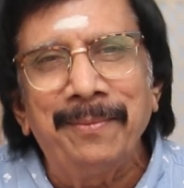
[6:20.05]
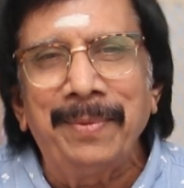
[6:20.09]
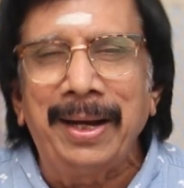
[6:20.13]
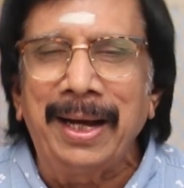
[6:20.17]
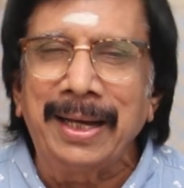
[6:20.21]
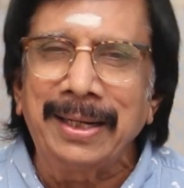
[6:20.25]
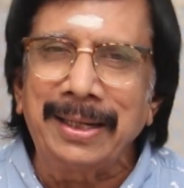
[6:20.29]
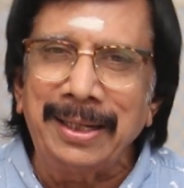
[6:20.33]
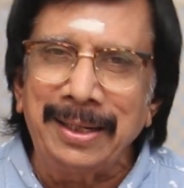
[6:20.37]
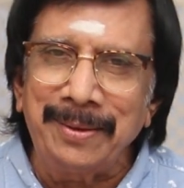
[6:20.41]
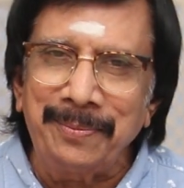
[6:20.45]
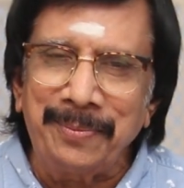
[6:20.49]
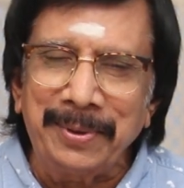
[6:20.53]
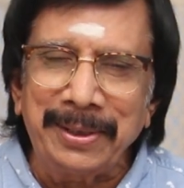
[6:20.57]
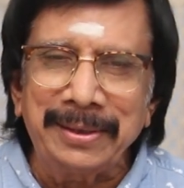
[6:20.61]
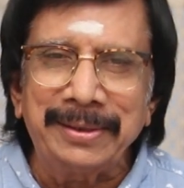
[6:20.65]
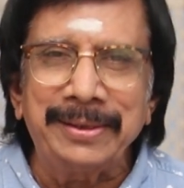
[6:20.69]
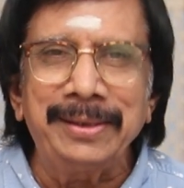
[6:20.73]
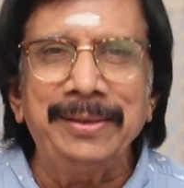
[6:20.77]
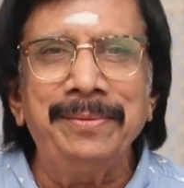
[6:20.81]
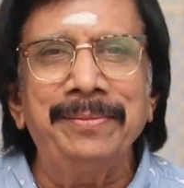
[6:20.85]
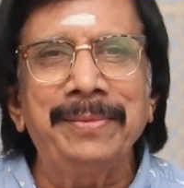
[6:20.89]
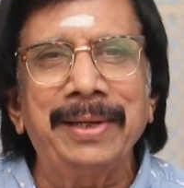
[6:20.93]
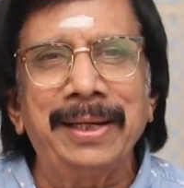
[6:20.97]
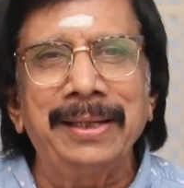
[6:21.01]
மாநாடு
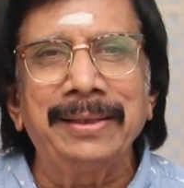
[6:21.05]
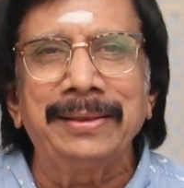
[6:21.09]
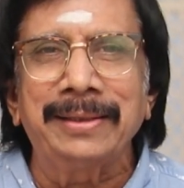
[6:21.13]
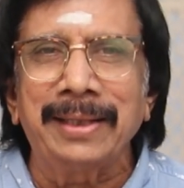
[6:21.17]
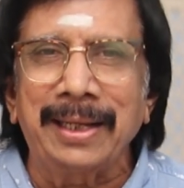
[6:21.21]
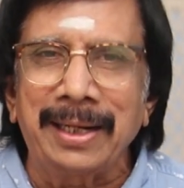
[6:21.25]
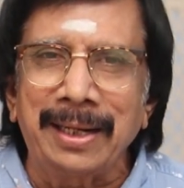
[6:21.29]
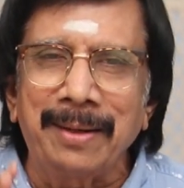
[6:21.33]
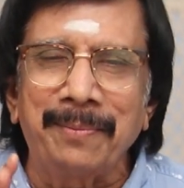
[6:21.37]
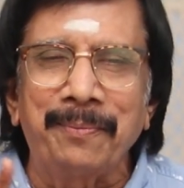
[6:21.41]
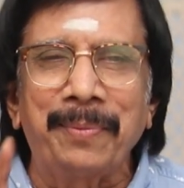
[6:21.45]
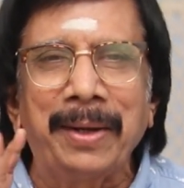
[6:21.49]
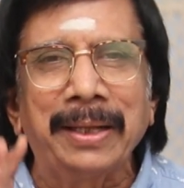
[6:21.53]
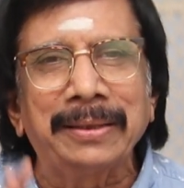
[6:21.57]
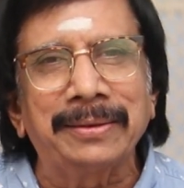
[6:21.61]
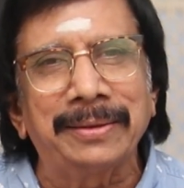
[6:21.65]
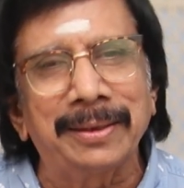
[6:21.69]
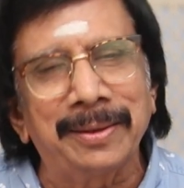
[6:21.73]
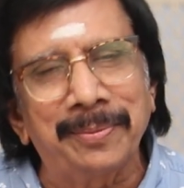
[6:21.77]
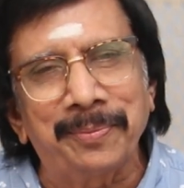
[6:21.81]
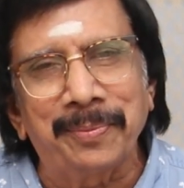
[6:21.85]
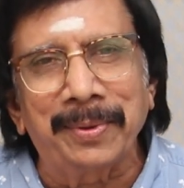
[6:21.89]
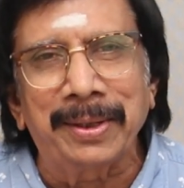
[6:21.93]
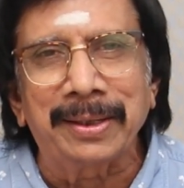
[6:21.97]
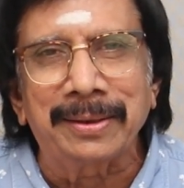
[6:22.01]
படத்தையும் நயன்தாரா
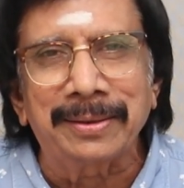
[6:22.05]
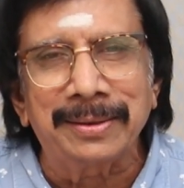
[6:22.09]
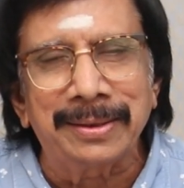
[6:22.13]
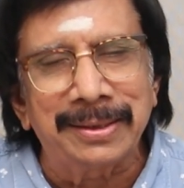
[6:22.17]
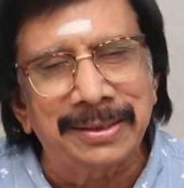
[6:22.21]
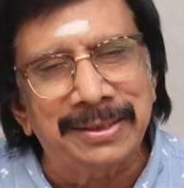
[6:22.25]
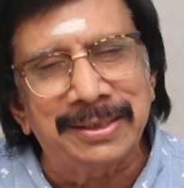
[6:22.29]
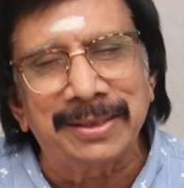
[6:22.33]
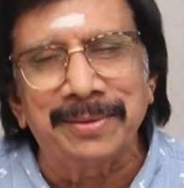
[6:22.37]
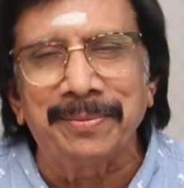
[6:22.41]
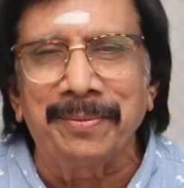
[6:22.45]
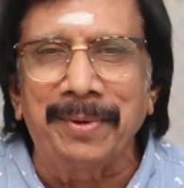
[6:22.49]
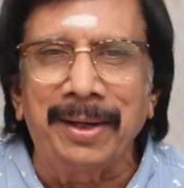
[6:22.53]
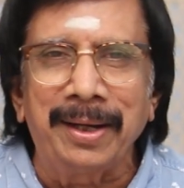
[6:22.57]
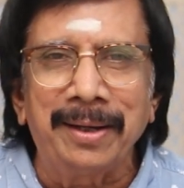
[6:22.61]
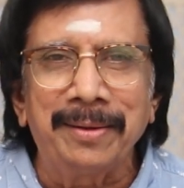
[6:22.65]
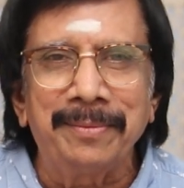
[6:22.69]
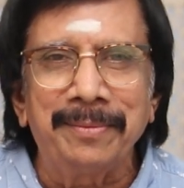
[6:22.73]
பார்த்துருப்பார் நிச்சயமாக